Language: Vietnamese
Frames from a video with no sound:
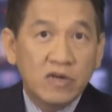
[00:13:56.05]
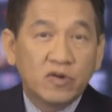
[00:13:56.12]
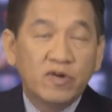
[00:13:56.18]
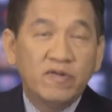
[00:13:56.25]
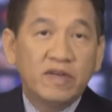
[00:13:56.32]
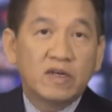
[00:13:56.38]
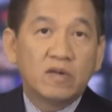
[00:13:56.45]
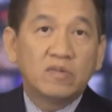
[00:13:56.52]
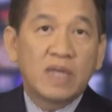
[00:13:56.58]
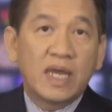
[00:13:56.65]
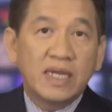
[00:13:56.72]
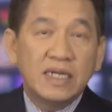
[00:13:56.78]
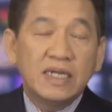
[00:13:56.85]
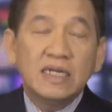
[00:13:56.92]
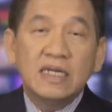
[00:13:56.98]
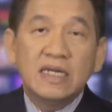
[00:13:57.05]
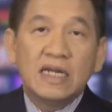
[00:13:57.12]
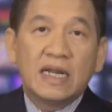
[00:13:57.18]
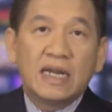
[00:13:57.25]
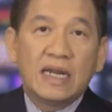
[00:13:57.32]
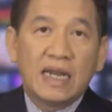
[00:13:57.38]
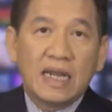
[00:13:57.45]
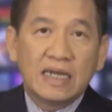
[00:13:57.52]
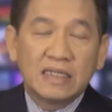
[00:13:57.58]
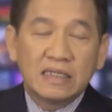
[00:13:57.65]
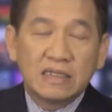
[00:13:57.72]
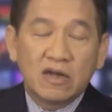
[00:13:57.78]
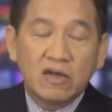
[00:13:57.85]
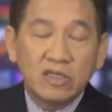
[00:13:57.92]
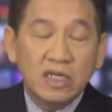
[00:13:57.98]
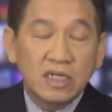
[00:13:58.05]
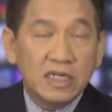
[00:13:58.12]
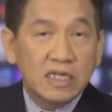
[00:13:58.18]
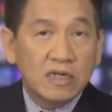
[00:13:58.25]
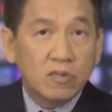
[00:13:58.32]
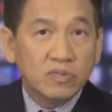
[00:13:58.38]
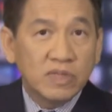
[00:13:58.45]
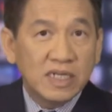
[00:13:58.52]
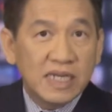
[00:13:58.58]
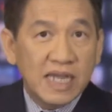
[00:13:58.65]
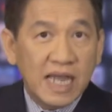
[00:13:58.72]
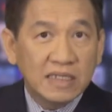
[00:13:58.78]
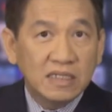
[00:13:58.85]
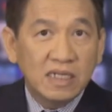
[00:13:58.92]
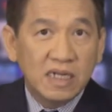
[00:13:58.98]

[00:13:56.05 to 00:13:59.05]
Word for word: quý vị cũng thấy là có những cái công ty khác